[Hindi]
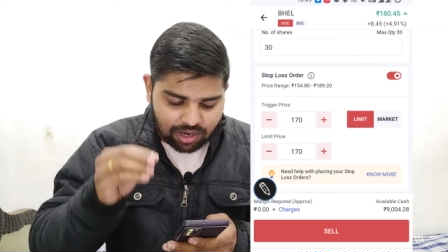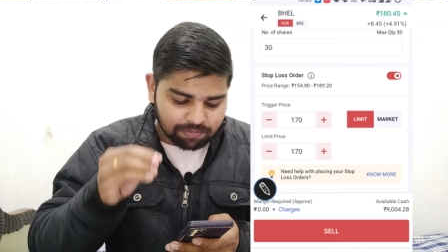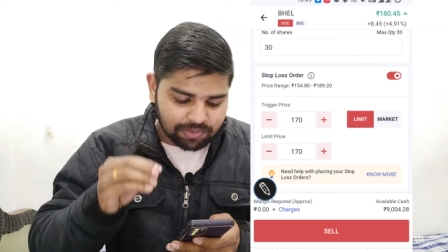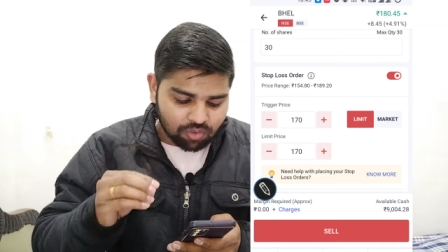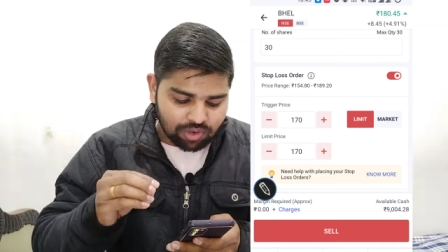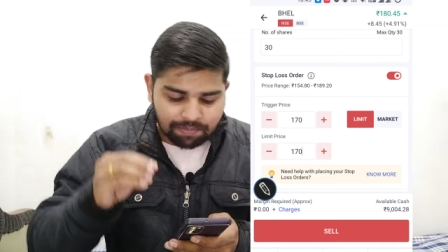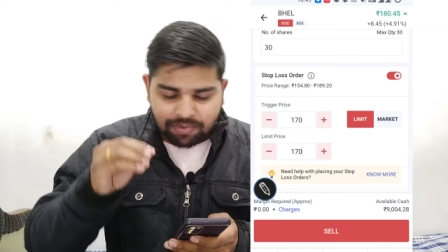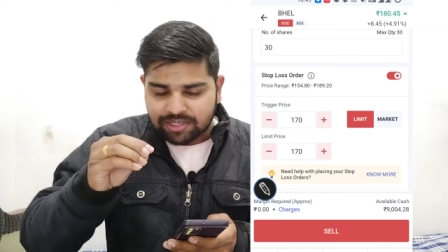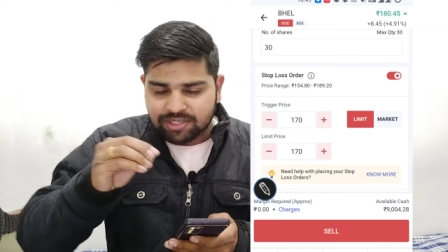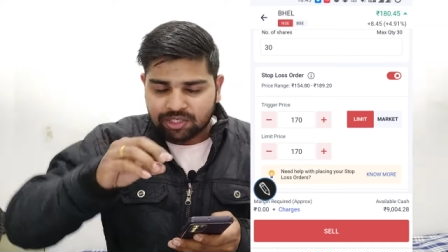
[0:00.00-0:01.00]
अप डाउन आप
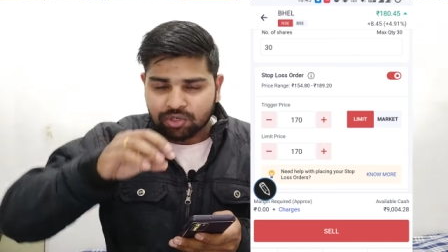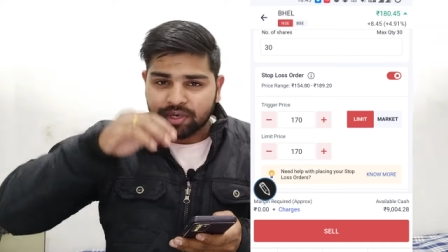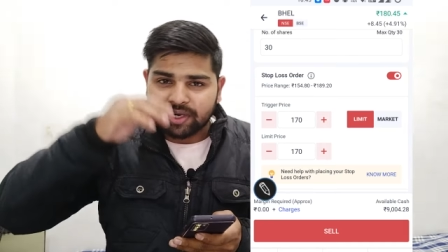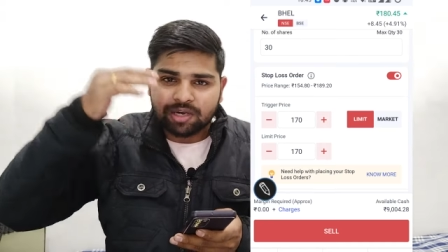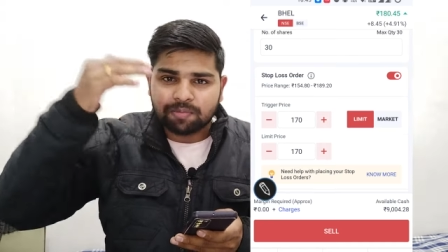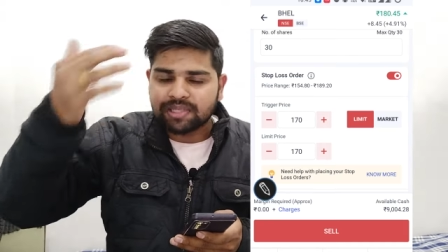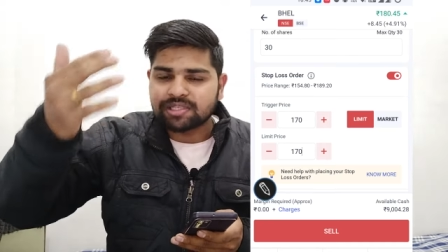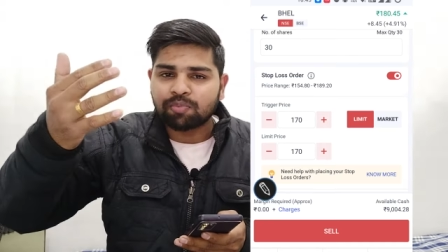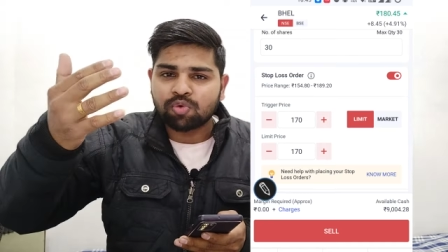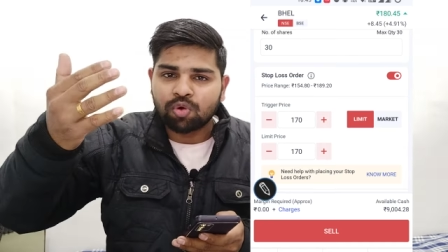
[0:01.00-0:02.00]
रख सकते हो ट्रिगर
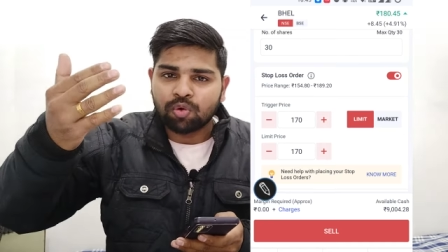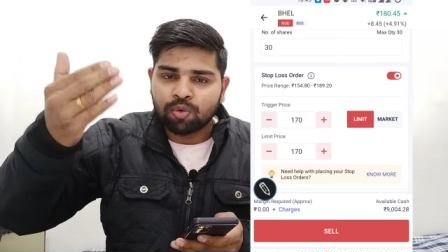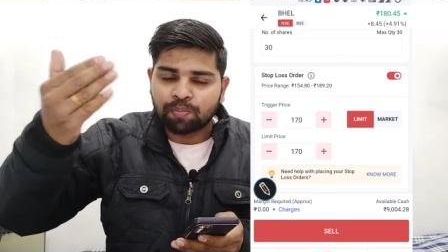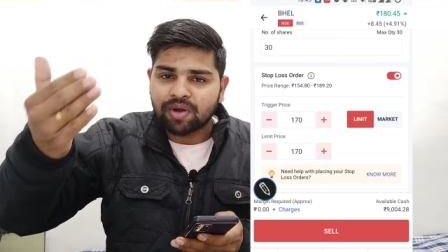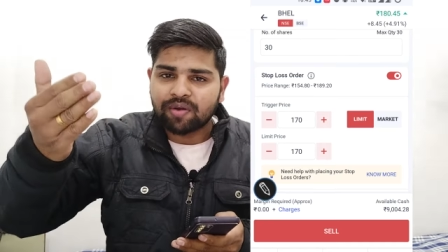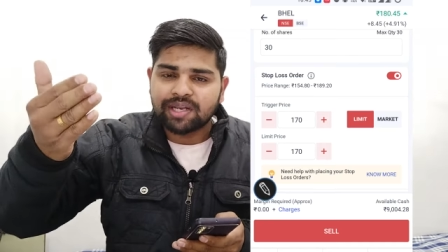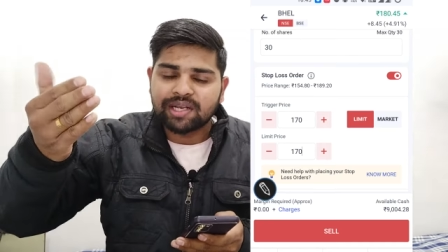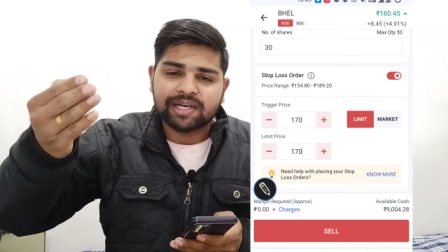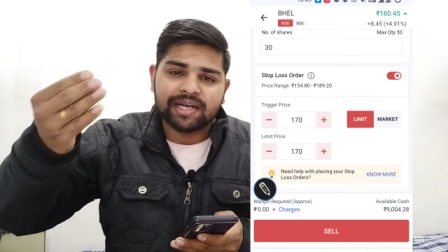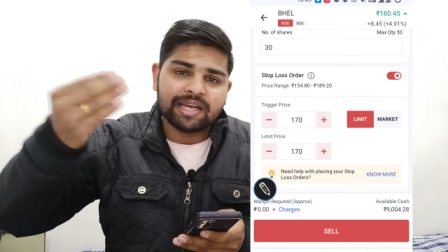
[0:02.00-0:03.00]
प्राइस आपको ऊपर वाले
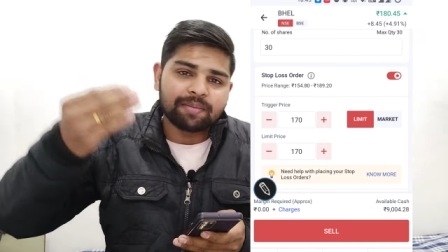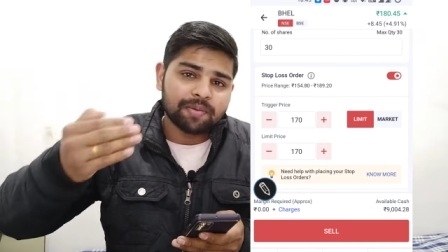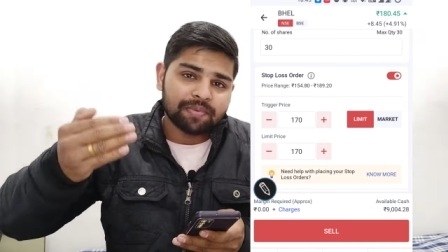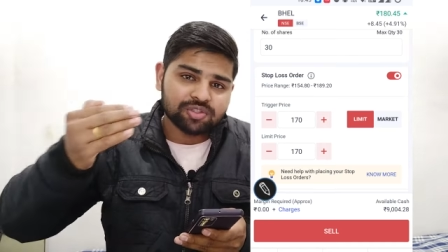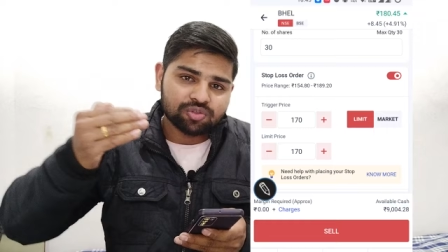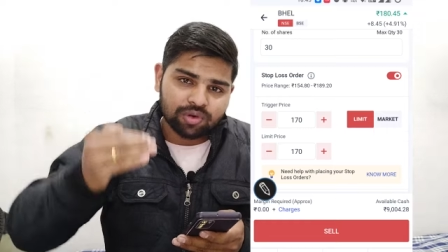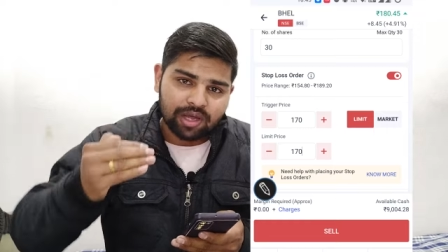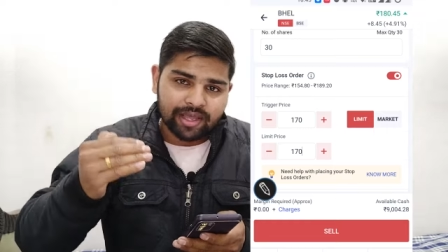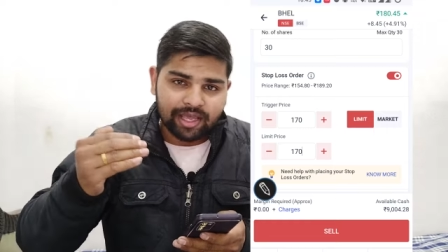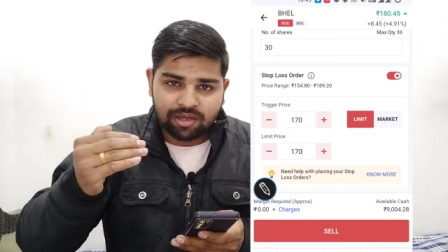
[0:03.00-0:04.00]
रखना है लिमिट प्राइस
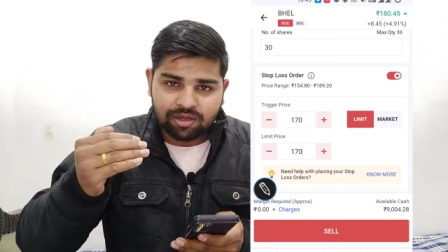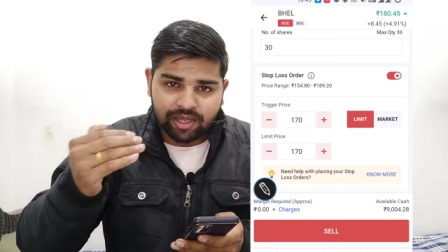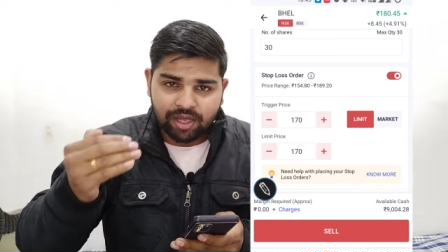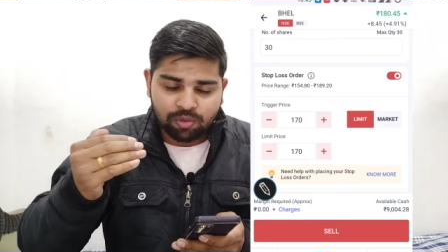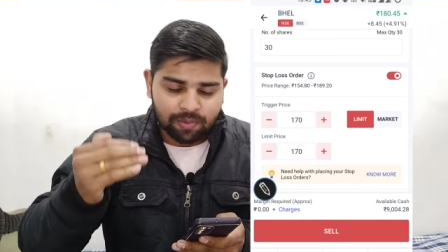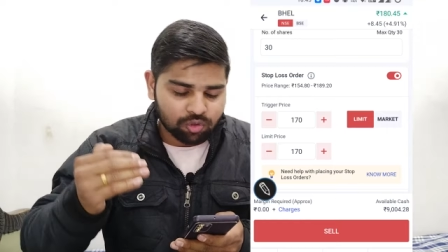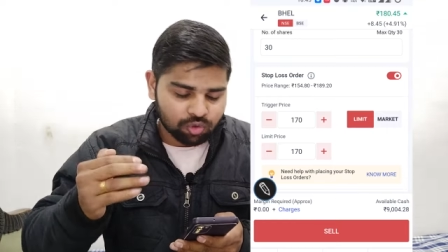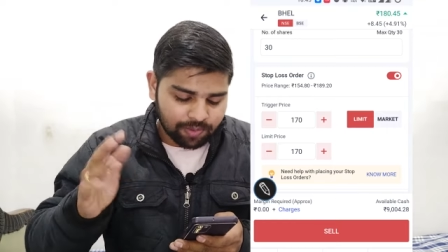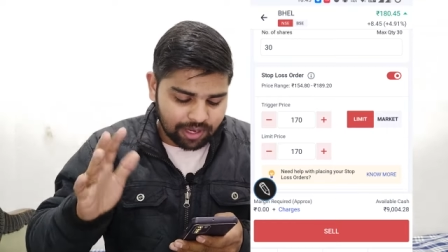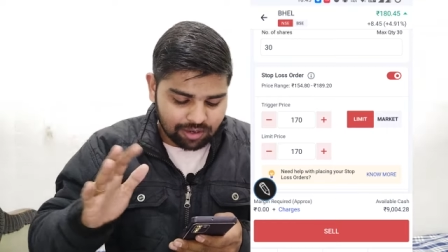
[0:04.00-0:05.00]
थोड़ा एक एक रुपया दो
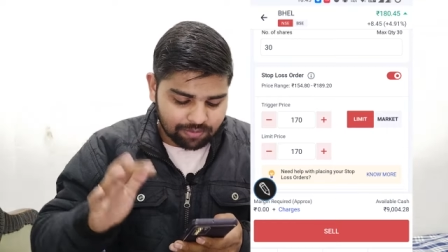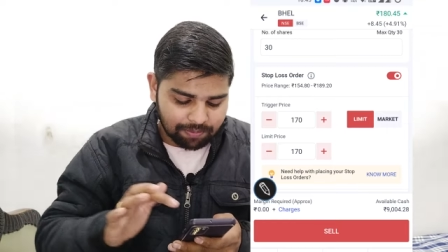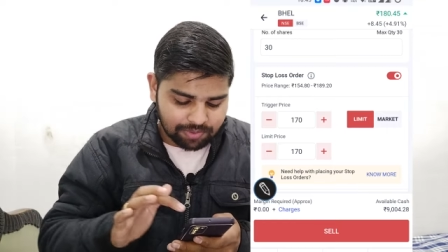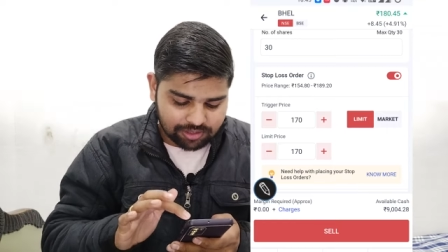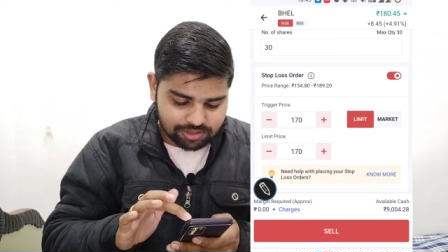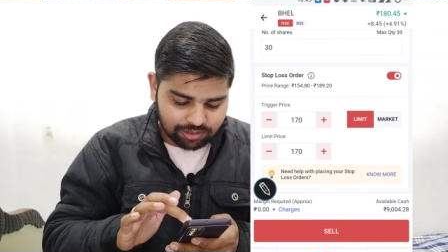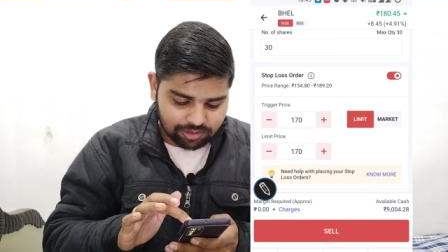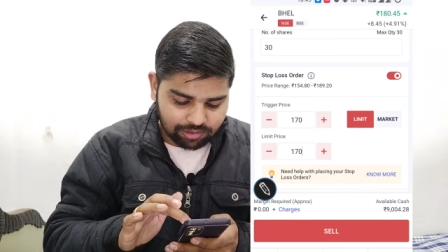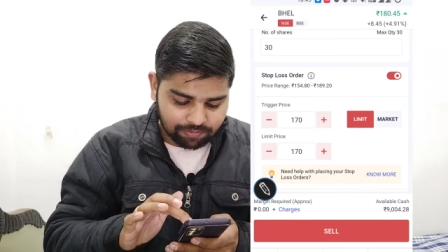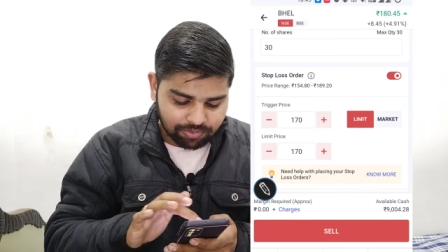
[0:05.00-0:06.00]
रुपया कम आप रख
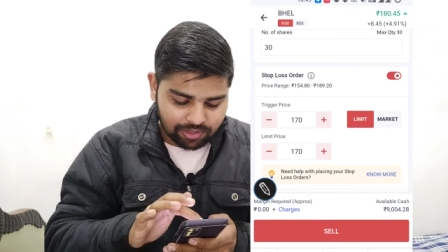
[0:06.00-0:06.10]
सकते हो